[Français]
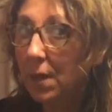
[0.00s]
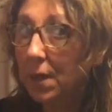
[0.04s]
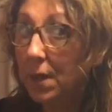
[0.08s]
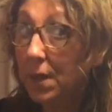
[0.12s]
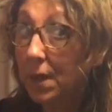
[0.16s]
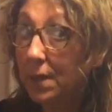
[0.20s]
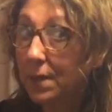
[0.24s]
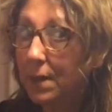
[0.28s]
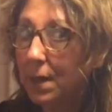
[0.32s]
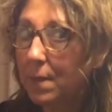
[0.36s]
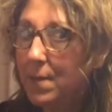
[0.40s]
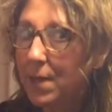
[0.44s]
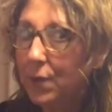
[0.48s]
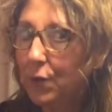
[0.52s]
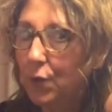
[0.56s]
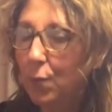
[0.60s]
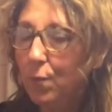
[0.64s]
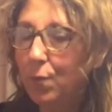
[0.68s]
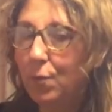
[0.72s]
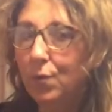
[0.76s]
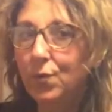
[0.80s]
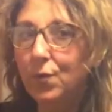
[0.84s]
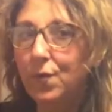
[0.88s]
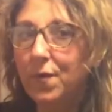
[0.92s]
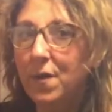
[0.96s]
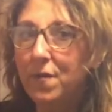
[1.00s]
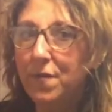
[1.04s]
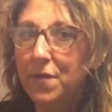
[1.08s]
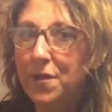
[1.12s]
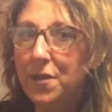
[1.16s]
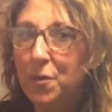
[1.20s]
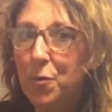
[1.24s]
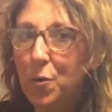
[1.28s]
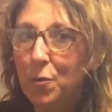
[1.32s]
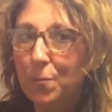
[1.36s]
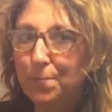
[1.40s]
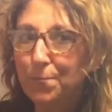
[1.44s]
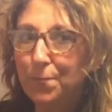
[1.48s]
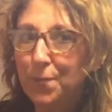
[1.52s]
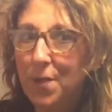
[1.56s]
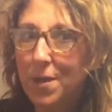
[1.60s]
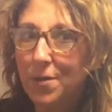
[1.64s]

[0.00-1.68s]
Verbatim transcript: Et à très bientôt pour une nouvelle vidéo.